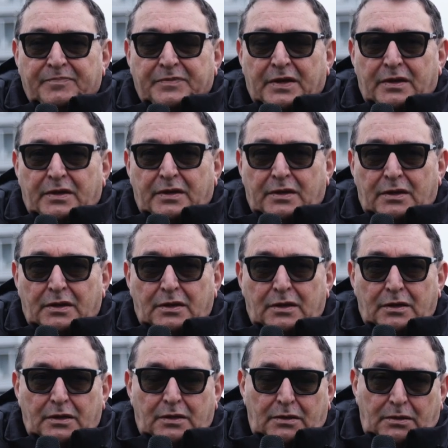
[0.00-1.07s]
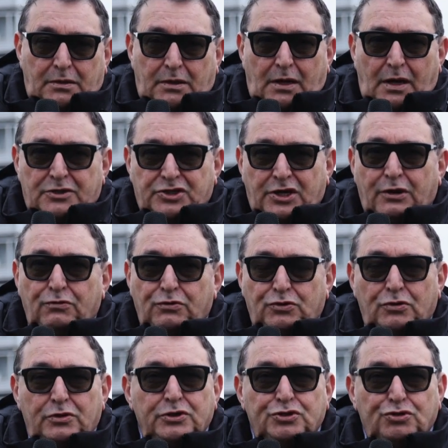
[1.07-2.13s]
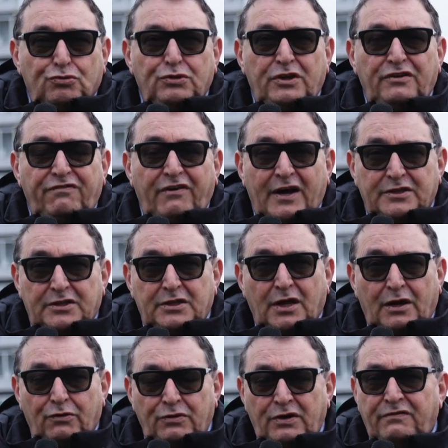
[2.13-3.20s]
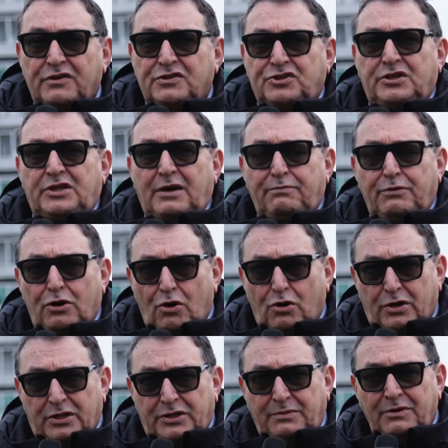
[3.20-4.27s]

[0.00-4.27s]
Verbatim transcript: eh, a seguito di studi fatti dall'Università Bicocca di